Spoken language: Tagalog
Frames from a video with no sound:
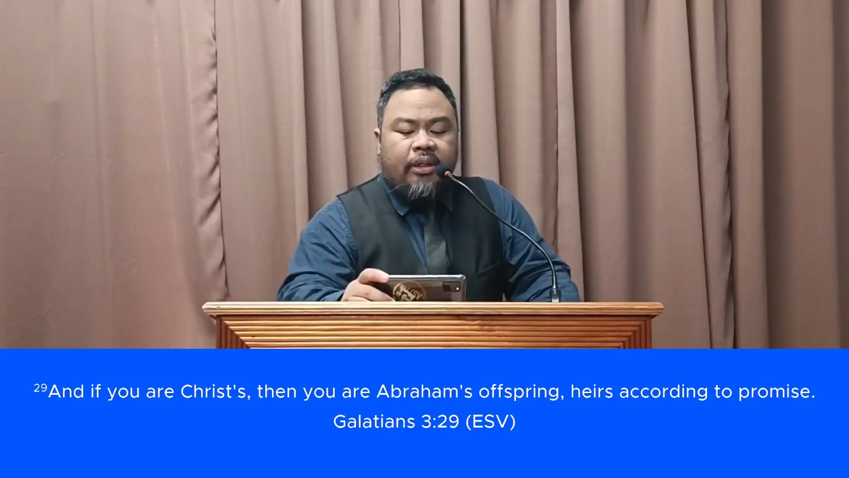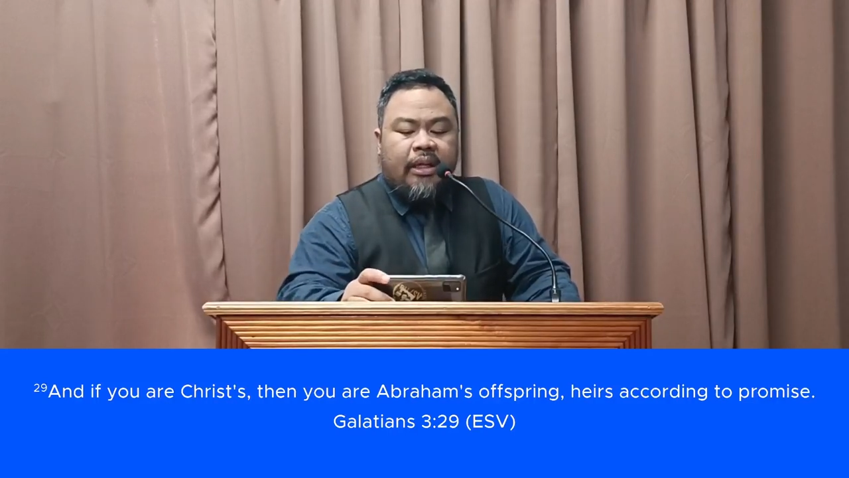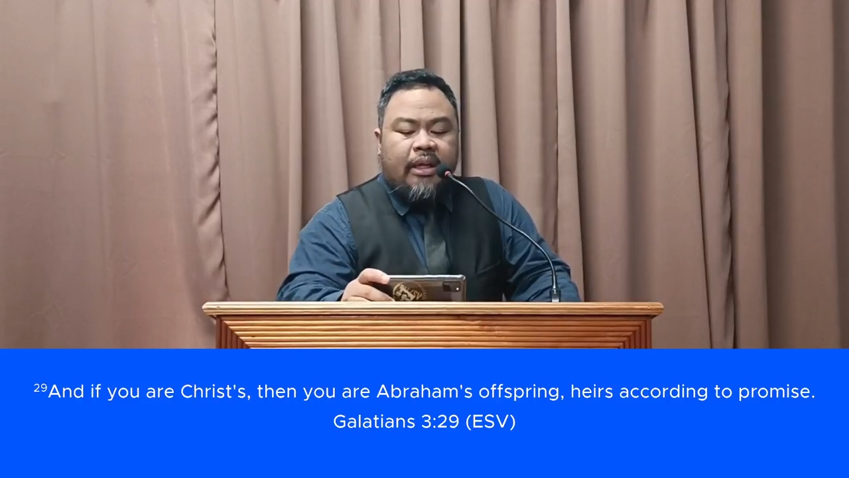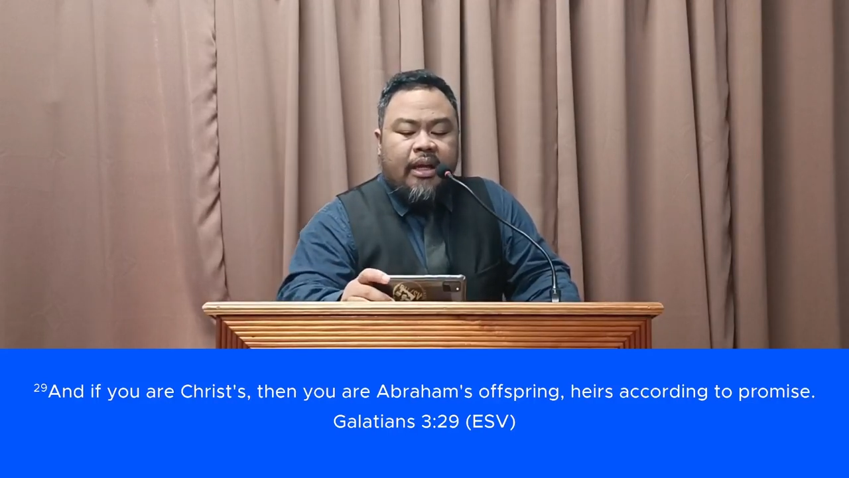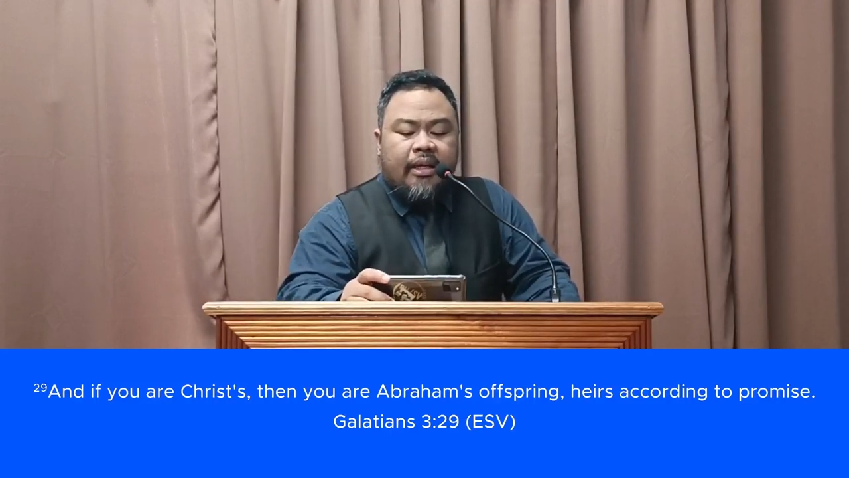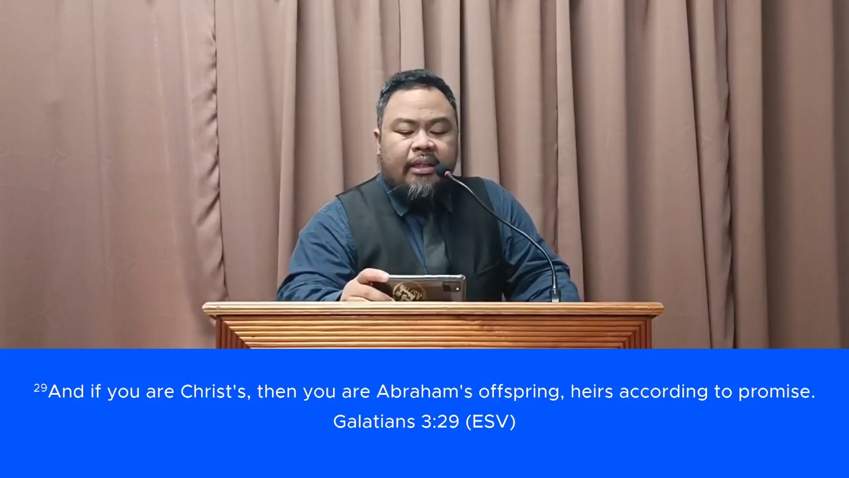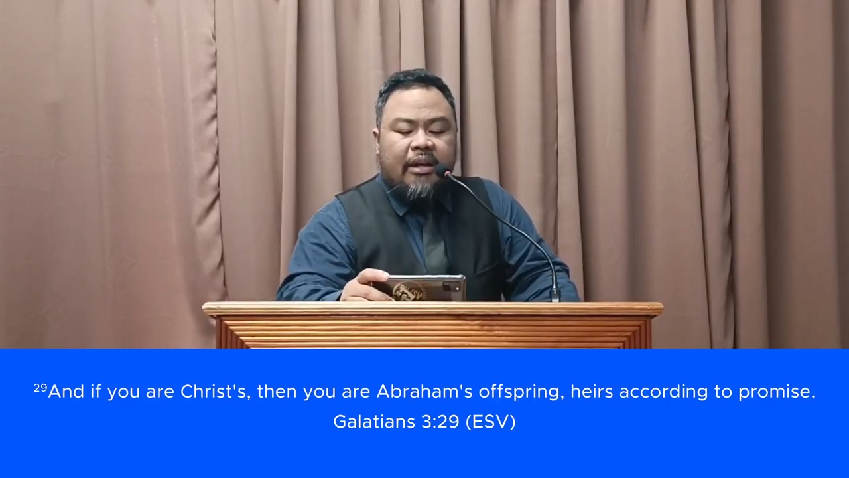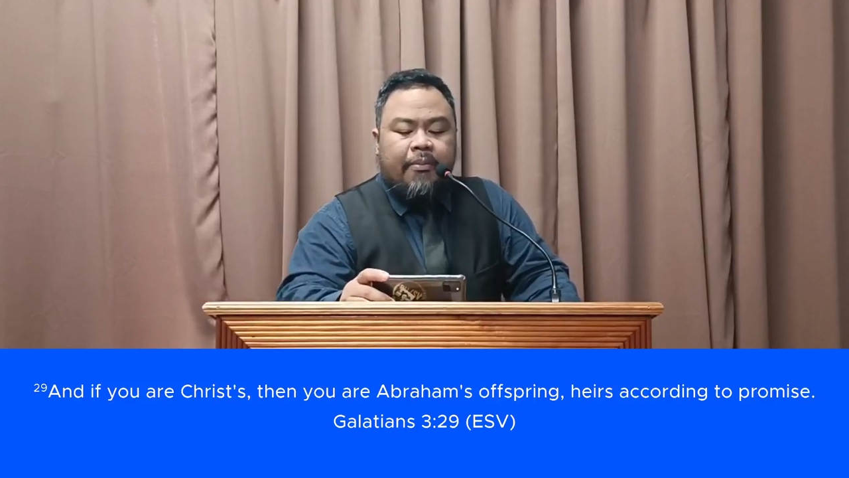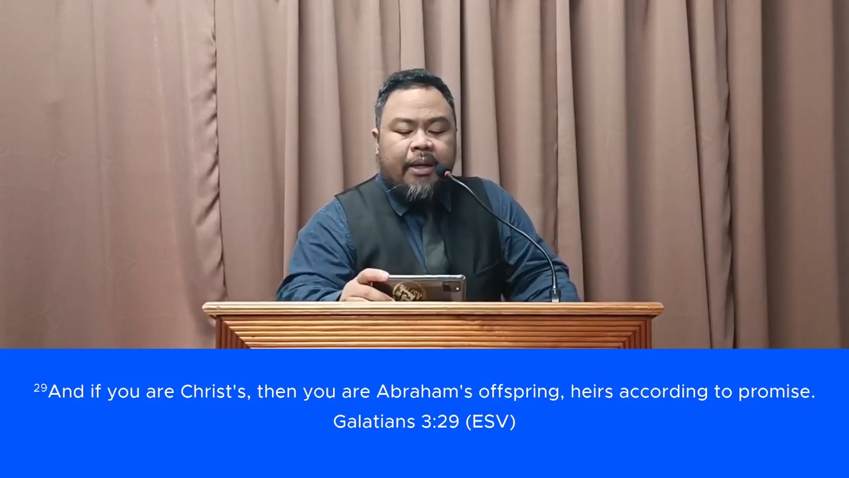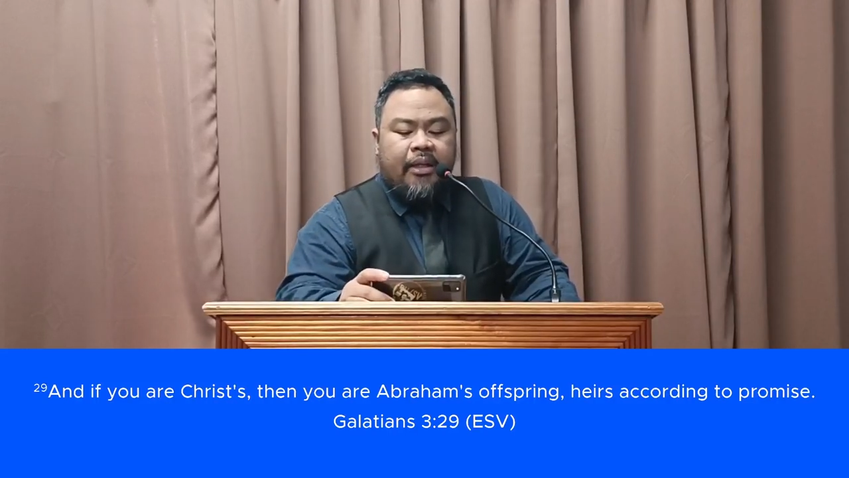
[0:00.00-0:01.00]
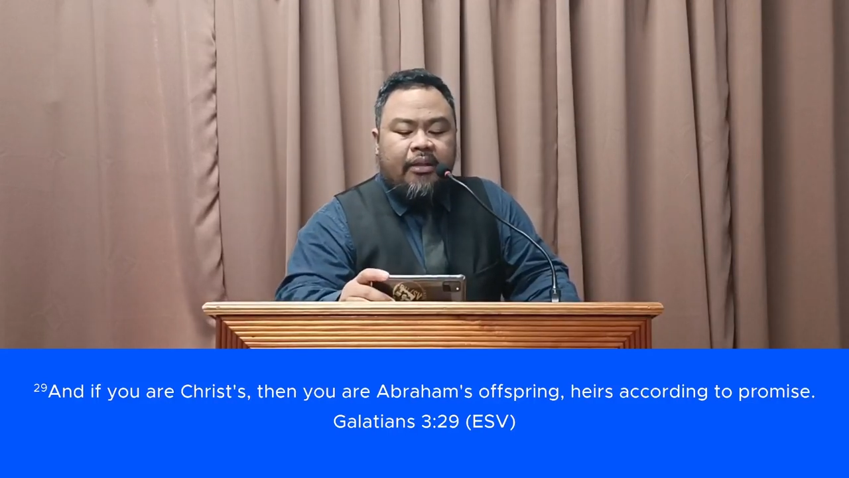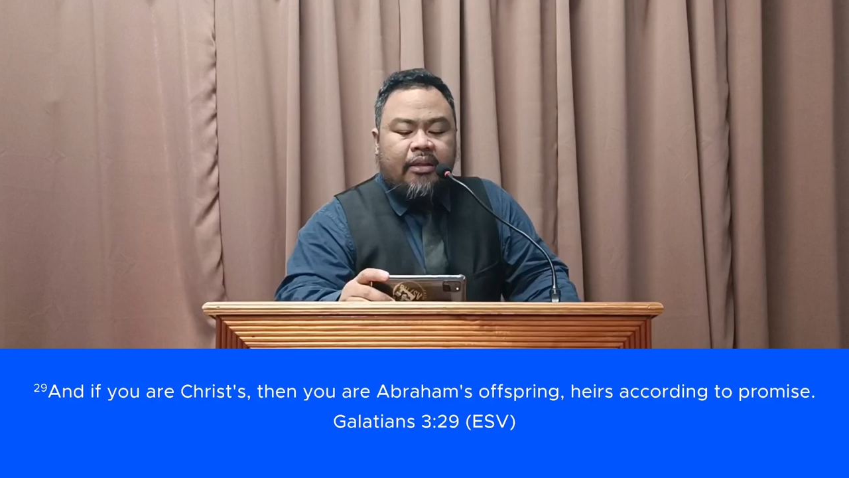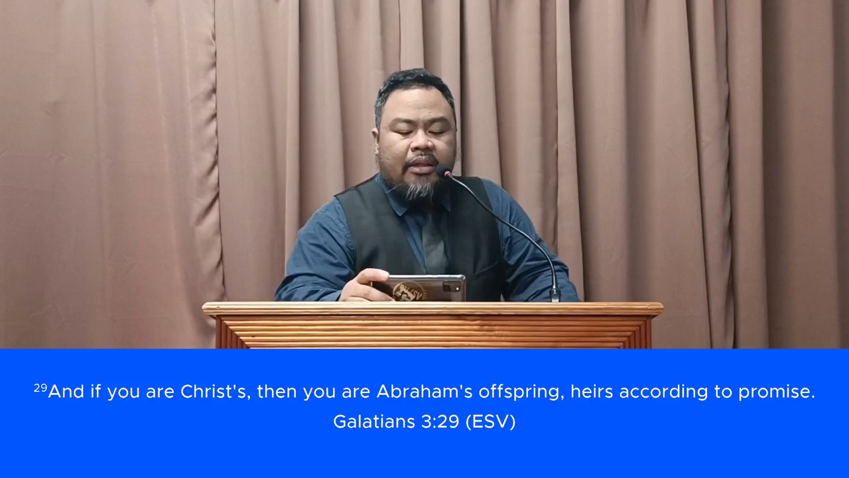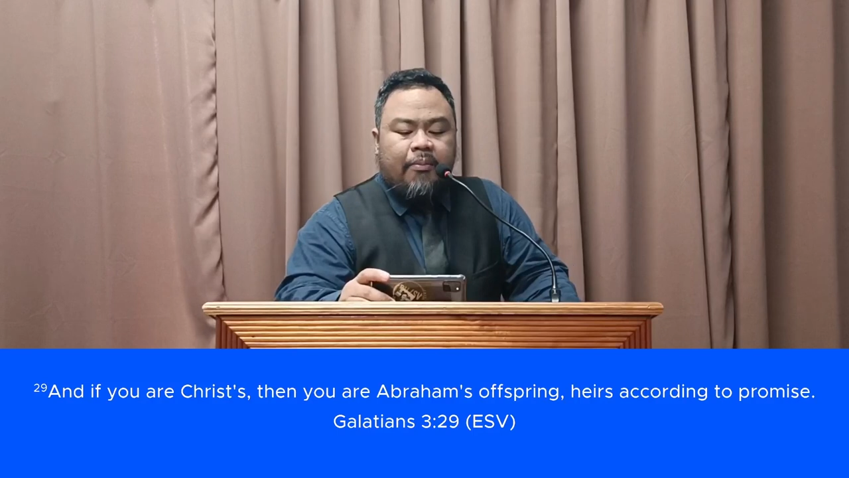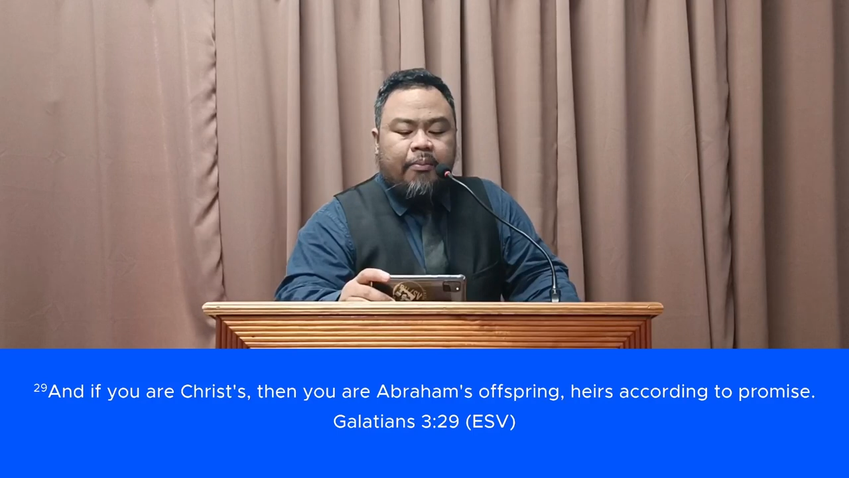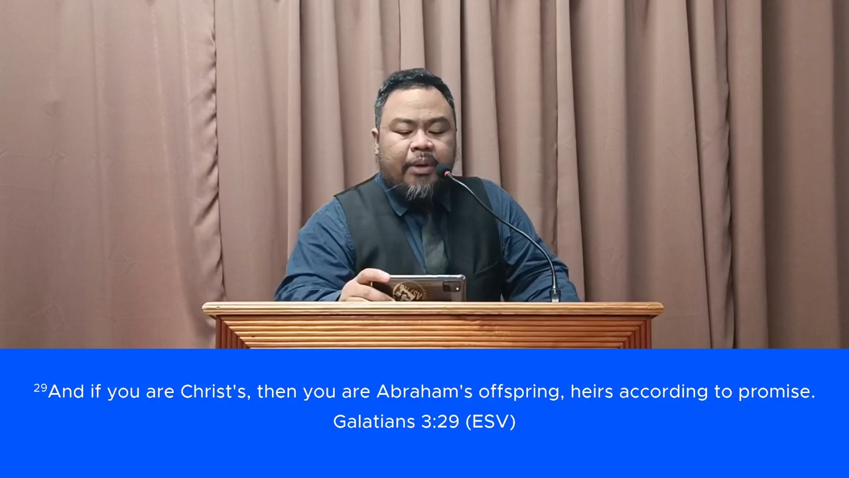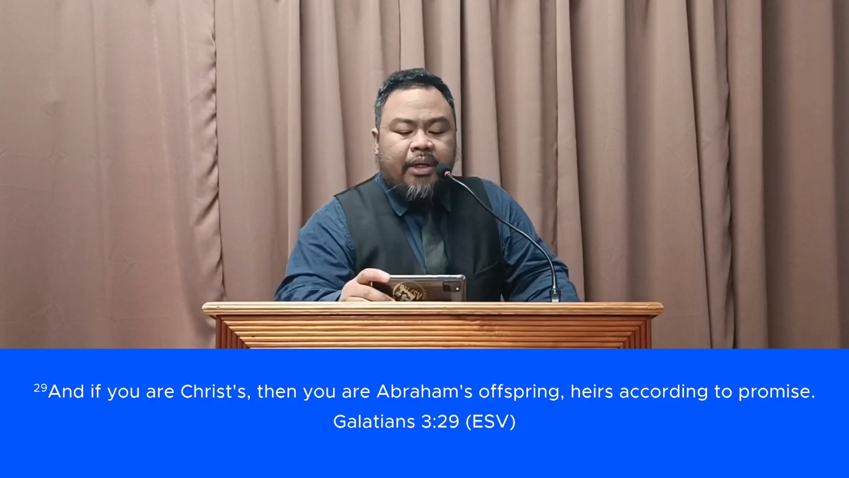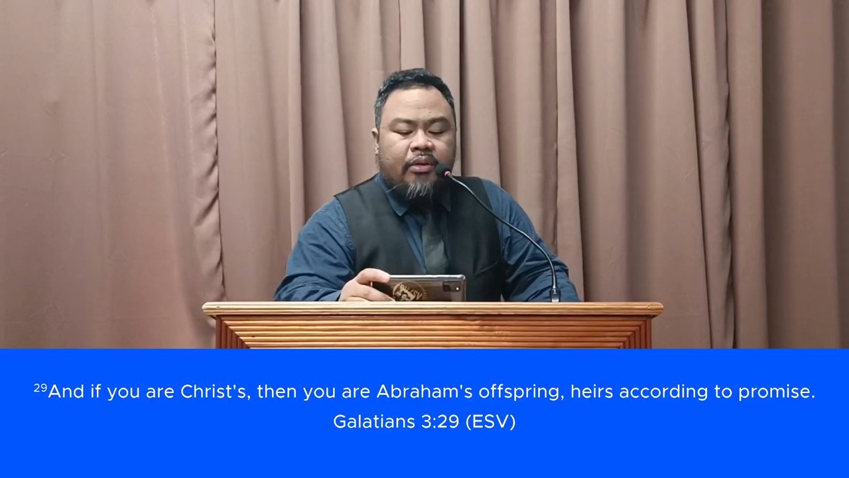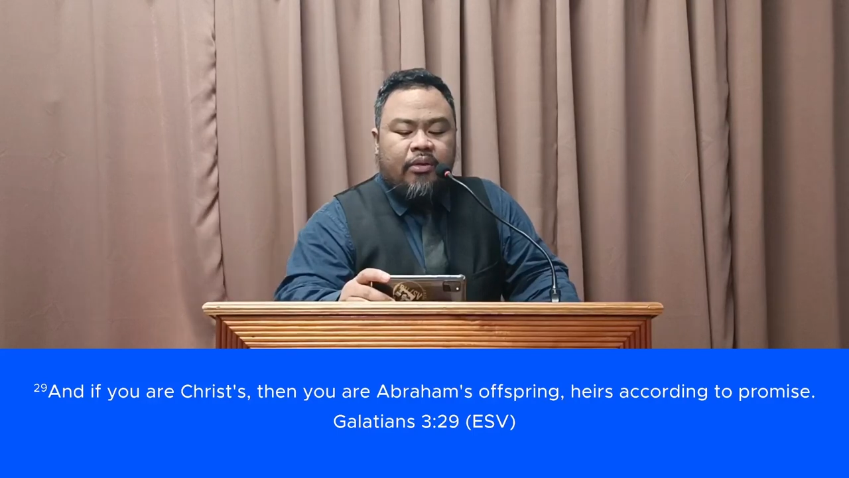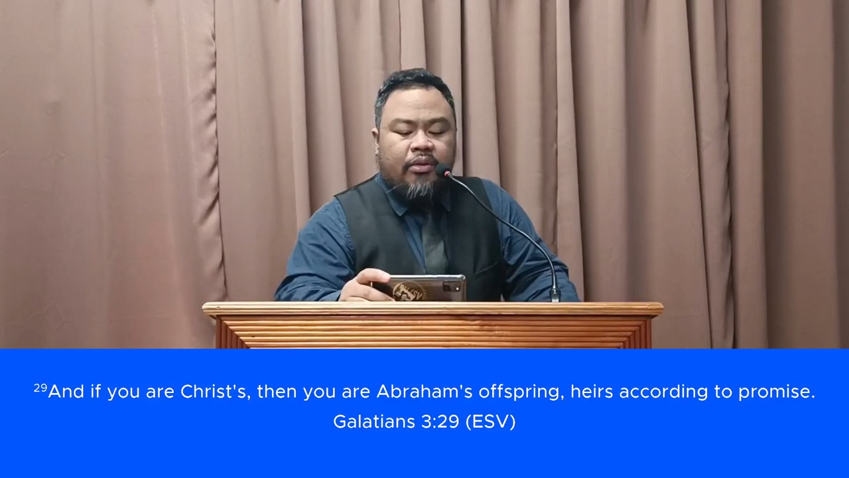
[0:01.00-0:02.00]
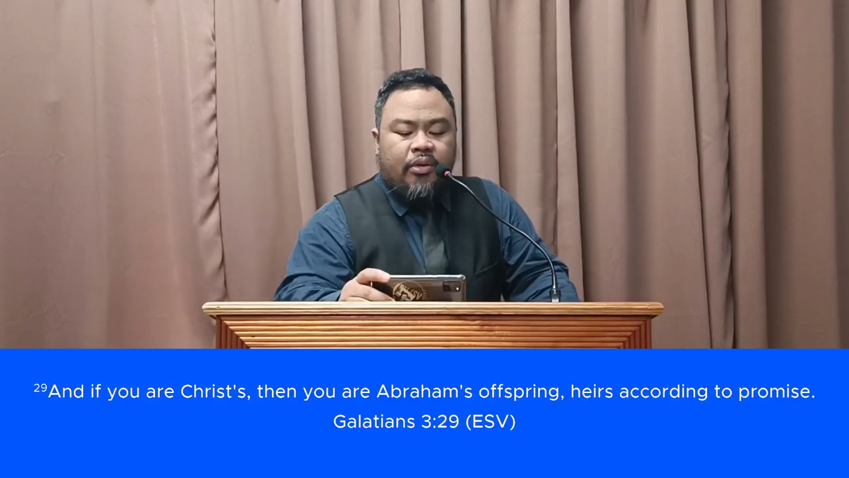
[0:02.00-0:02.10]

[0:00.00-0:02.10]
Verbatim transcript: at kabaitan ng Panginoong Diyos.